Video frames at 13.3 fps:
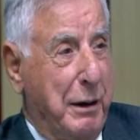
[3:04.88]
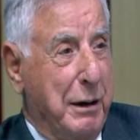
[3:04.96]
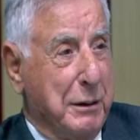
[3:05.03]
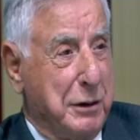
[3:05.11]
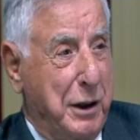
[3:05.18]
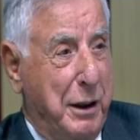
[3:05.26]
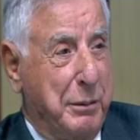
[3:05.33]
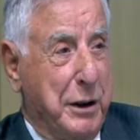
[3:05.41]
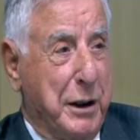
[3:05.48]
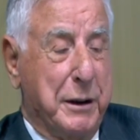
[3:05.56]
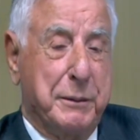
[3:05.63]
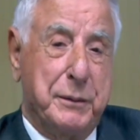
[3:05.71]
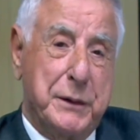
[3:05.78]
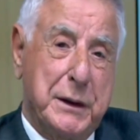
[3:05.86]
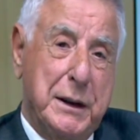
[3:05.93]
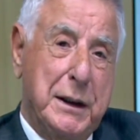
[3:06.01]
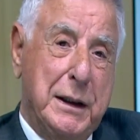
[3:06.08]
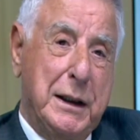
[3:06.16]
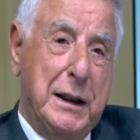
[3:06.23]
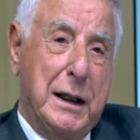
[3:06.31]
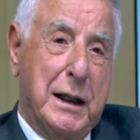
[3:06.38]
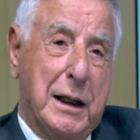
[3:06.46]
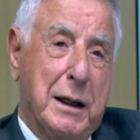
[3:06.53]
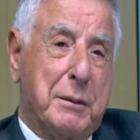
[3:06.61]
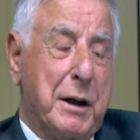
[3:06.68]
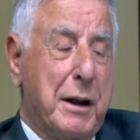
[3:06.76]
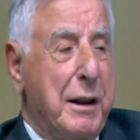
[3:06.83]
شعبها نعم
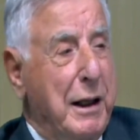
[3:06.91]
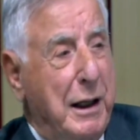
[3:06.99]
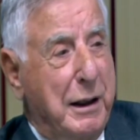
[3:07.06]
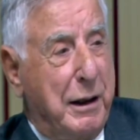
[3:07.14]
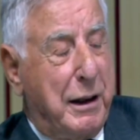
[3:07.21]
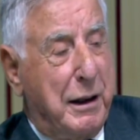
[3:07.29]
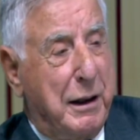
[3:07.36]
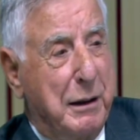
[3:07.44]
الأمر الثالث